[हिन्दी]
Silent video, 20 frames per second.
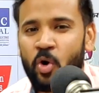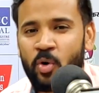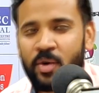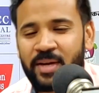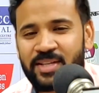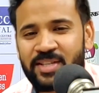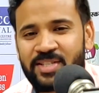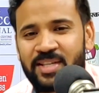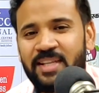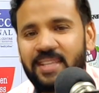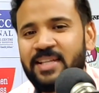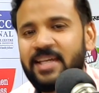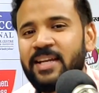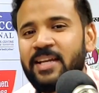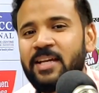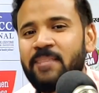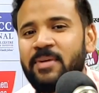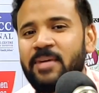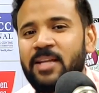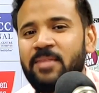उनके चले
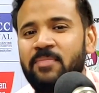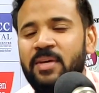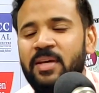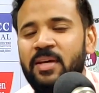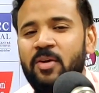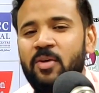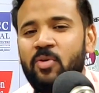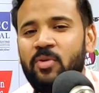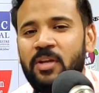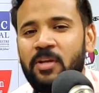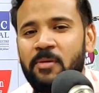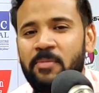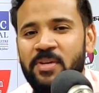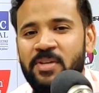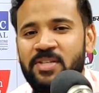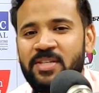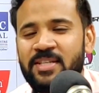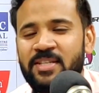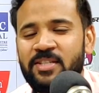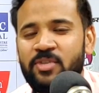जाने के बाद में उनके
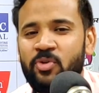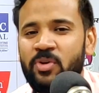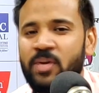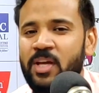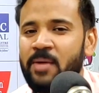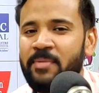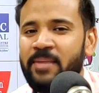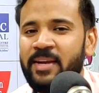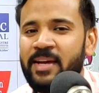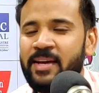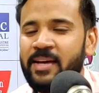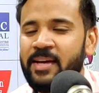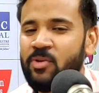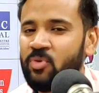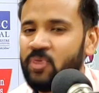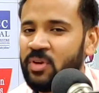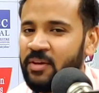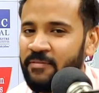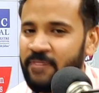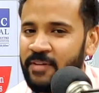पीछे इस दुनिया में रह गई
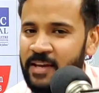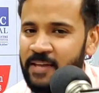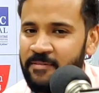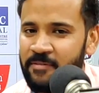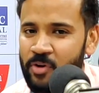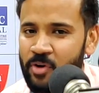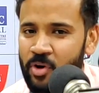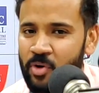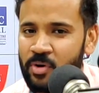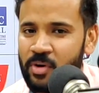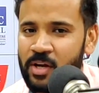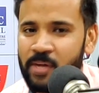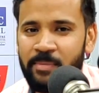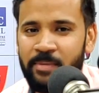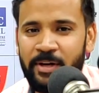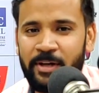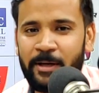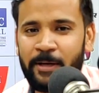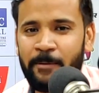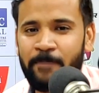उनकी वाइफ और उनका
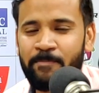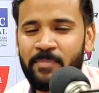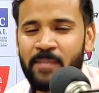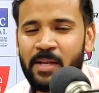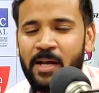बेटा